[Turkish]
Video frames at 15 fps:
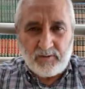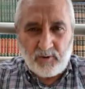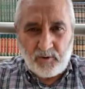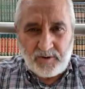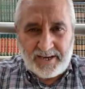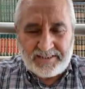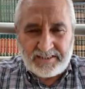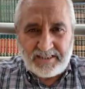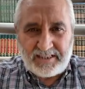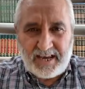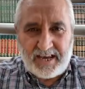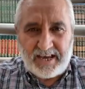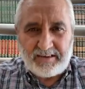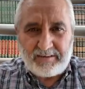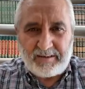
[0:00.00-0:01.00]
Öğrenci
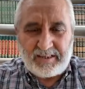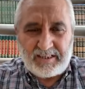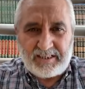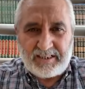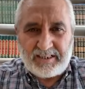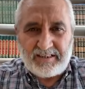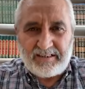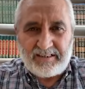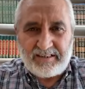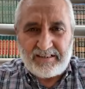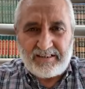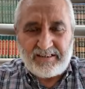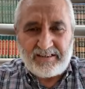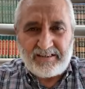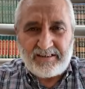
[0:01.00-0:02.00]
de
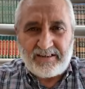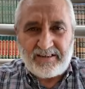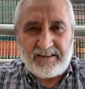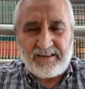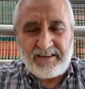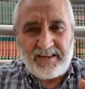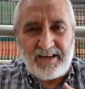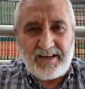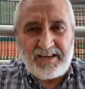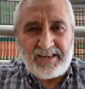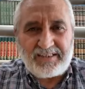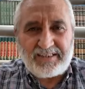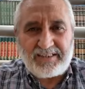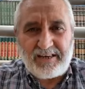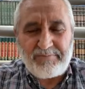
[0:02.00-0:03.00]

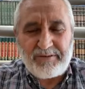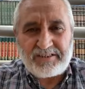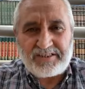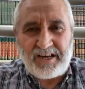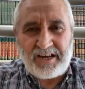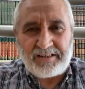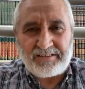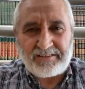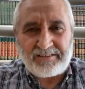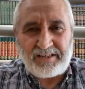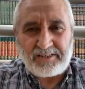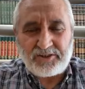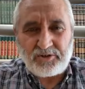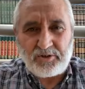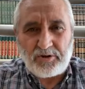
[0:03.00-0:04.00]
nihayetinde bir can
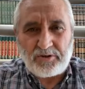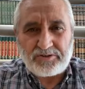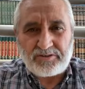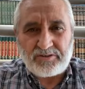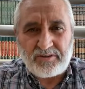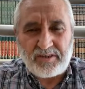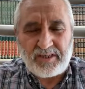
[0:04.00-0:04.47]
taşıyor.